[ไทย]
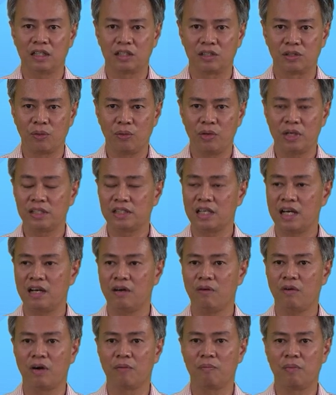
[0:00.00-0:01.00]
จะช่วยสร้าง
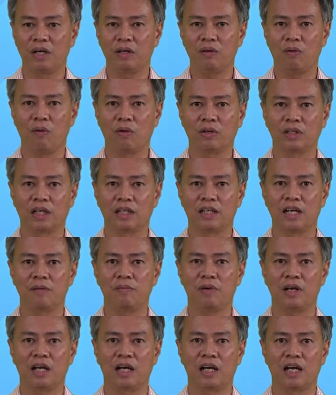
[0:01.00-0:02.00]
ความมั่นคงทางด้า
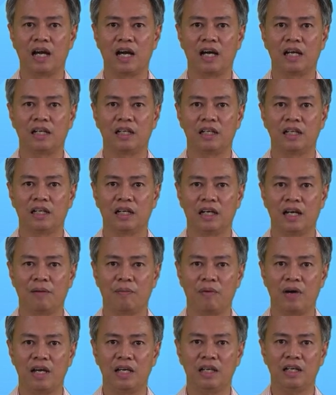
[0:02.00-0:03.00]
นพลังงานนะครั
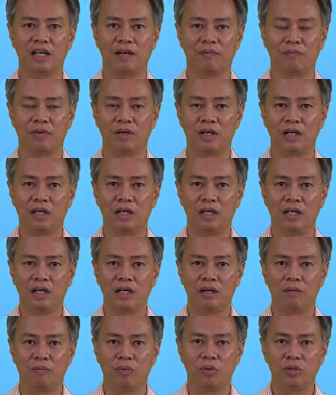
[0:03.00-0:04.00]
บ ให้กับ
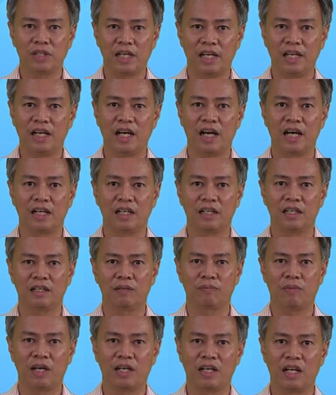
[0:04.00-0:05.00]
ผู้ใช้งาน
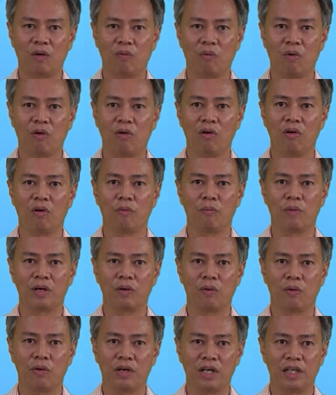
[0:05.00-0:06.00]
ภายในวงของไม
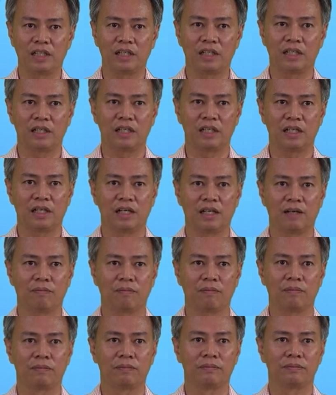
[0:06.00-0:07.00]
โครกริดนะครับ
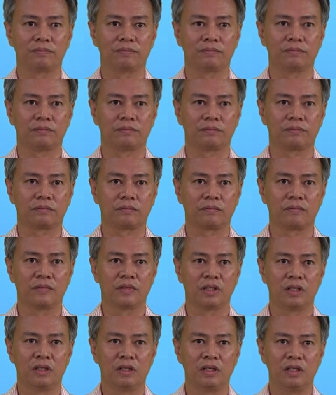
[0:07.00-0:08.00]

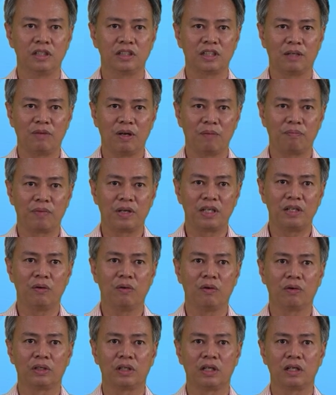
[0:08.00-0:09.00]
สำหรับประโย
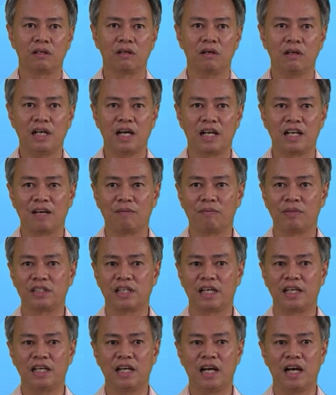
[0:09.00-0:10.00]
ชน์แล้วก็การนำไป
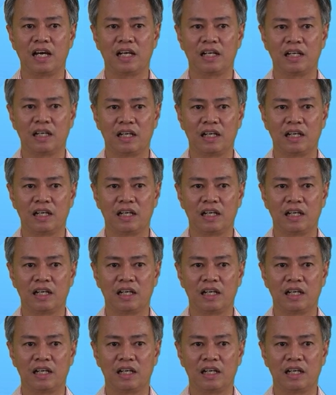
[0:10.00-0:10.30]
ใช้งาน